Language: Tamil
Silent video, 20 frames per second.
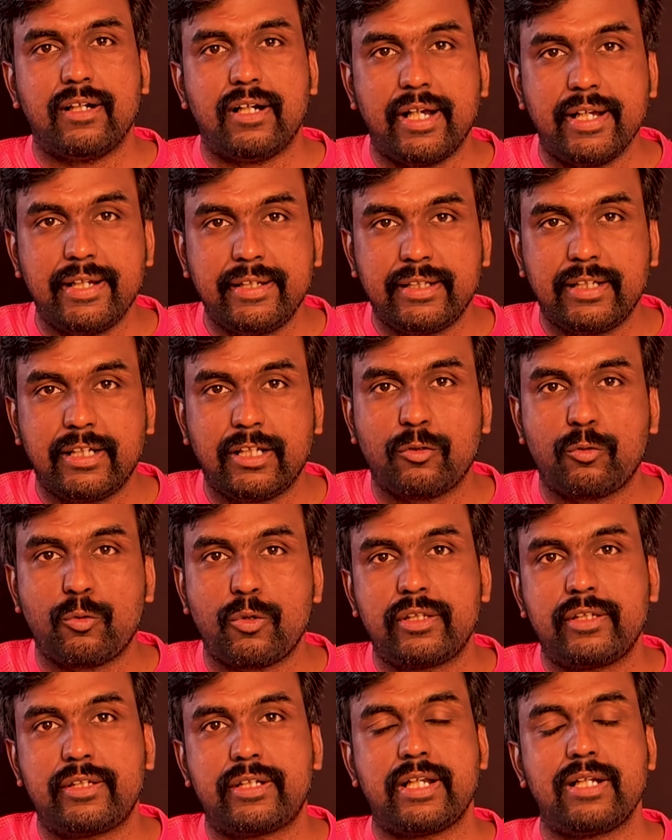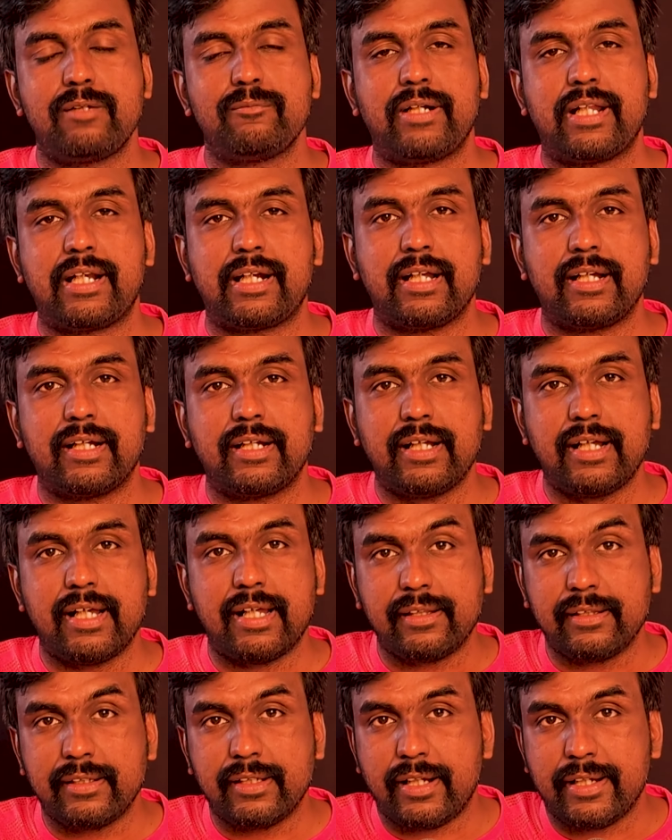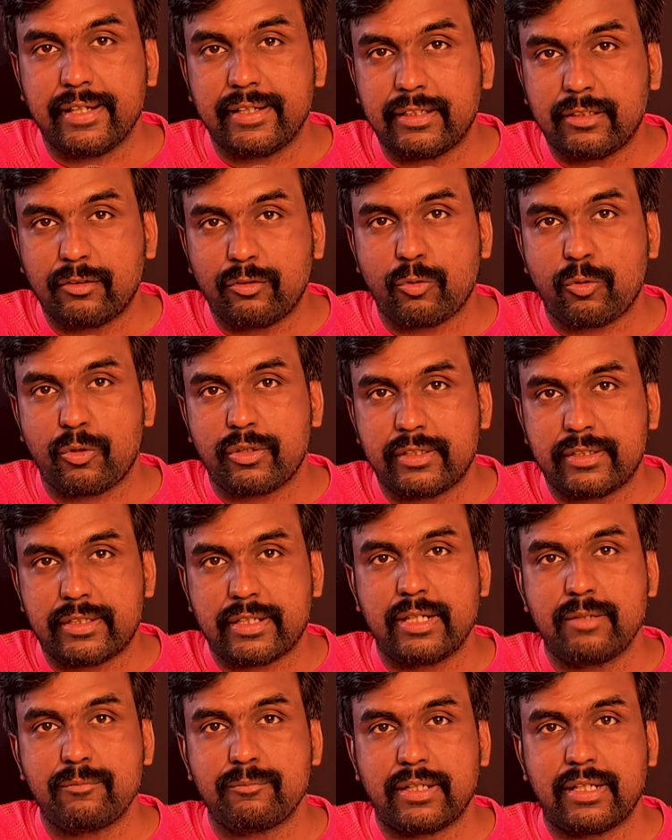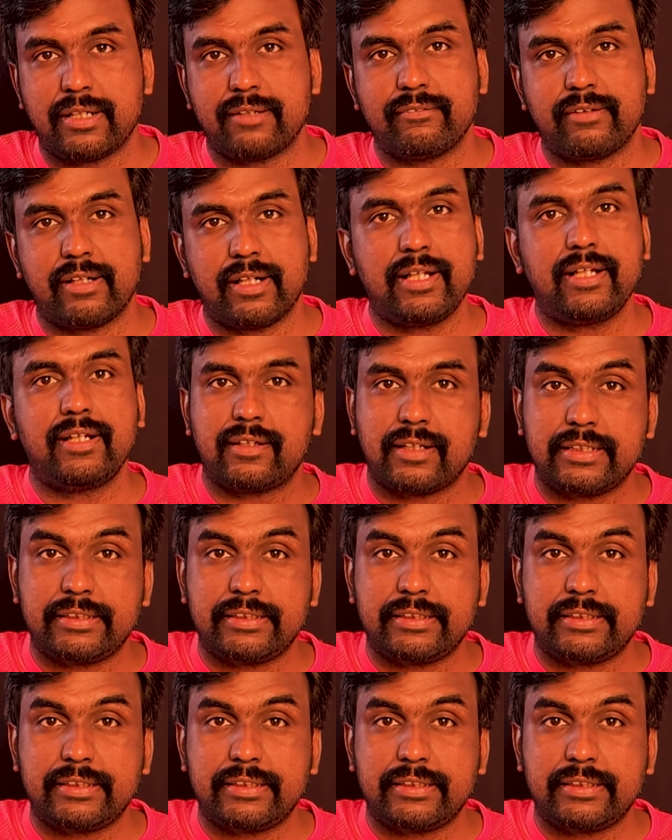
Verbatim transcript: ஆயுதங்கள் கொடுத்து ட்ரெயின் பண்ணியிருக்காங்க அந்த ஆயுதங்கள் கொடுத்து ட்ரெயின் பண்ணவங்களை